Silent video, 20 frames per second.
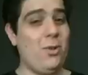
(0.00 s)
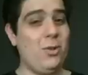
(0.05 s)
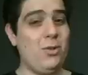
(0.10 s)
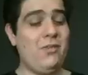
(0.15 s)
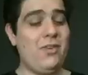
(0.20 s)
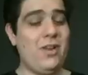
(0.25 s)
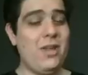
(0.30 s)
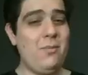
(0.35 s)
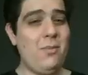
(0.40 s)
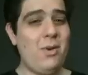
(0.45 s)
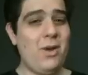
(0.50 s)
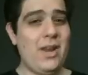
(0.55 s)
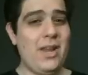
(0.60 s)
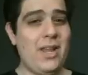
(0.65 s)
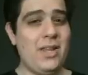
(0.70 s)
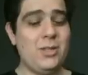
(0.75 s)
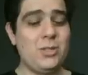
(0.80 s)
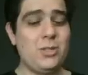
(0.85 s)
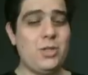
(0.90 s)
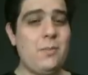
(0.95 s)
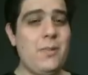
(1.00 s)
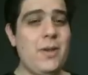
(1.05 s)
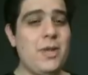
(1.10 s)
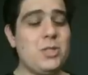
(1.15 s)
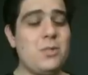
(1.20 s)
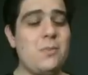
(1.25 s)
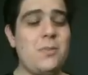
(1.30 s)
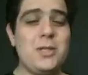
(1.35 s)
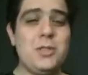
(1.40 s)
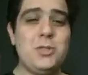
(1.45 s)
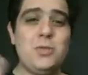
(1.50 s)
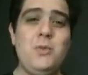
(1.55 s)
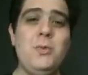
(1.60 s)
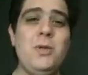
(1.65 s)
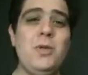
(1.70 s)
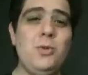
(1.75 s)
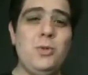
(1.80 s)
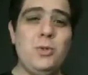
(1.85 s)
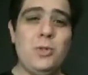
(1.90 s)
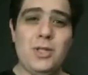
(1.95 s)
não vai embora ainda, eu só peço mais um
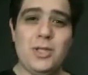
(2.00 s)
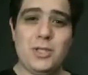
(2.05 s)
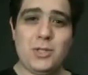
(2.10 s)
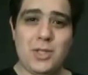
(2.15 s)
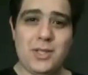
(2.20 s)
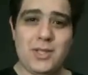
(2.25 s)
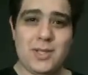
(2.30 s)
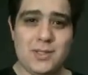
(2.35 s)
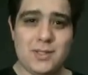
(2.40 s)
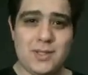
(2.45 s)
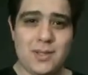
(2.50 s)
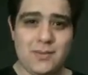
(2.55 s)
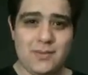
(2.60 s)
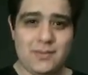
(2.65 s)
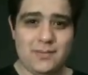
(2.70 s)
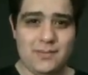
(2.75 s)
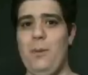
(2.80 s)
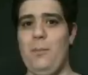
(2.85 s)
minuto da sua atenção.